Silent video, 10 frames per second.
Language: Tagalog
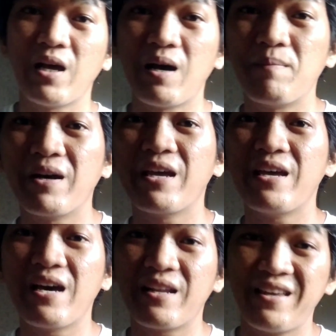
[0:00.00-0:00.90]
Ang
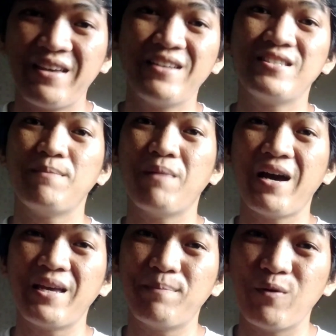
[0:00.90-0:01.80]
mangyayari is si
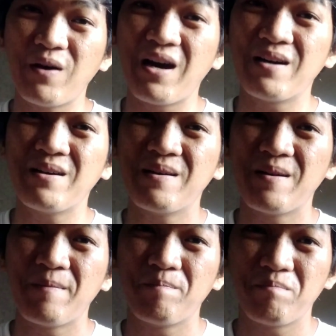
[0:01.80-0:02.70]
BAI po ang
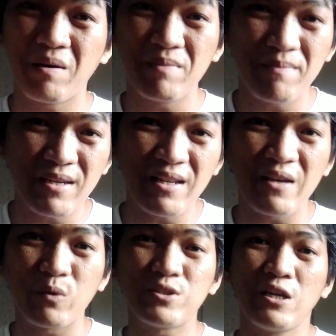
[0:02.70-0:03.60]

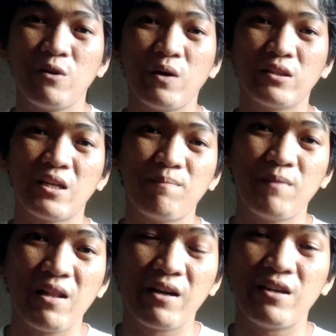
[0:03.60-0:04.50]
mamimili kung sino ang trip
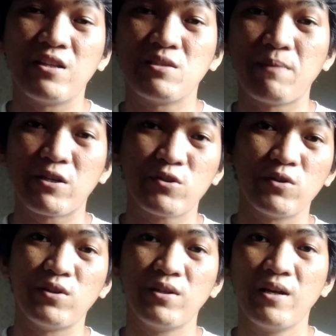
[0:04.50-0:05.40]
nilang
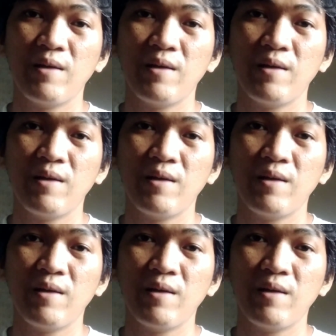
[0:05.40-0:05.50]
i-inspeksyon.